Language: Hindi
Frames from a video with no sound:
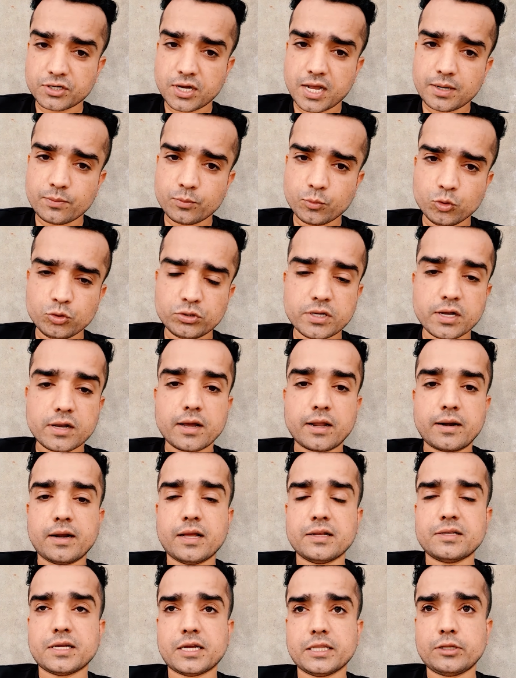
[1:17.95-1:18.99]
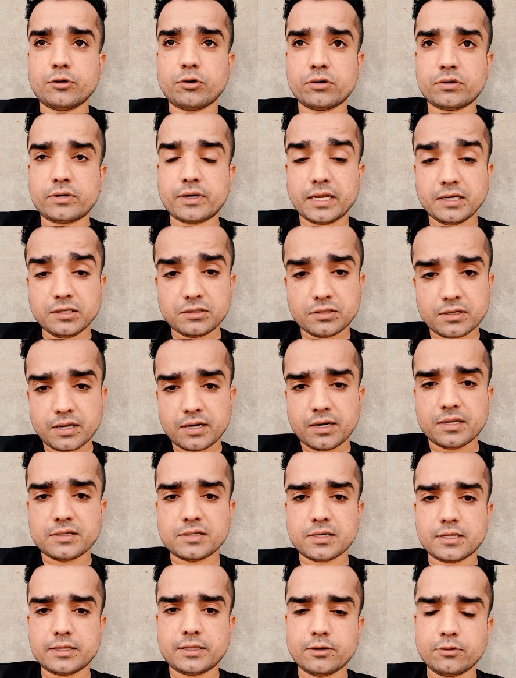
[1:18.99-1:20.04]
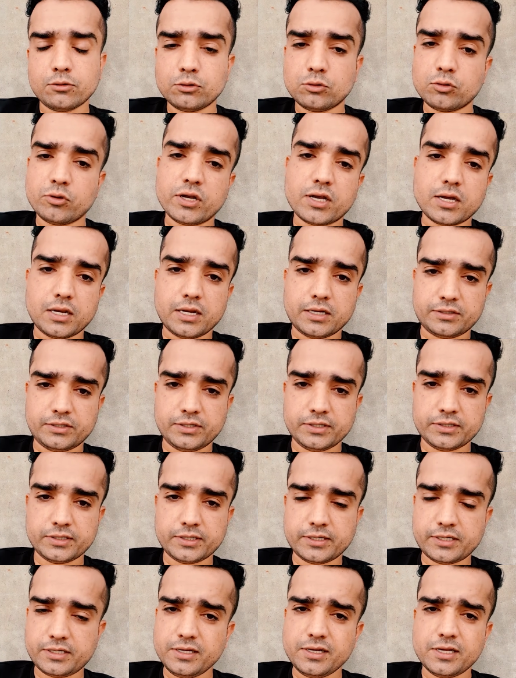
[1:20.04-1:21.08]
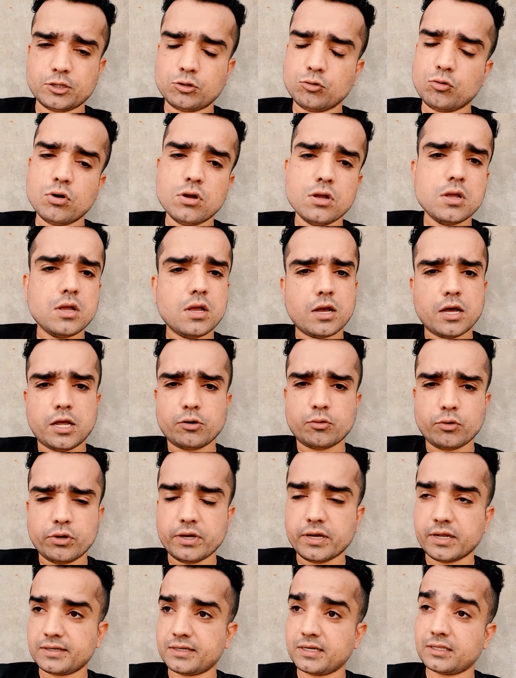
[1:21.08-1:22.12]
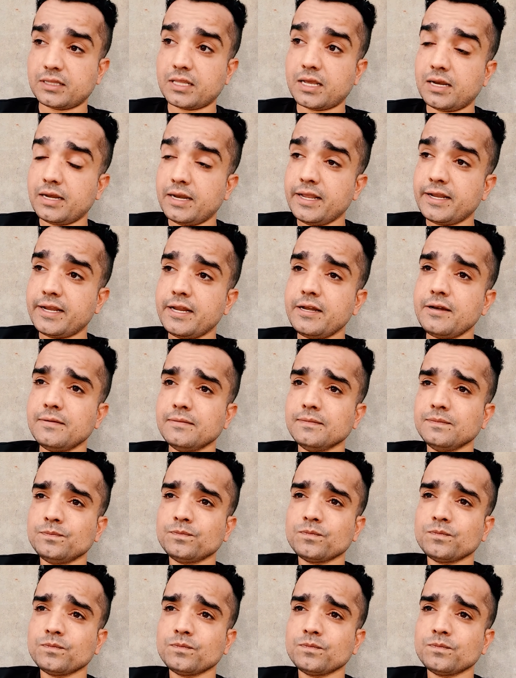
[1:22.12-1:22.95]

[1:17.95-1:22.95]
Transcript: जानबूझ के करना चाहते हो और टेस्ट करना चाहते हो तो एक अलग चीज़ है ठीक है तो हर कोई कर सकता है लेकिन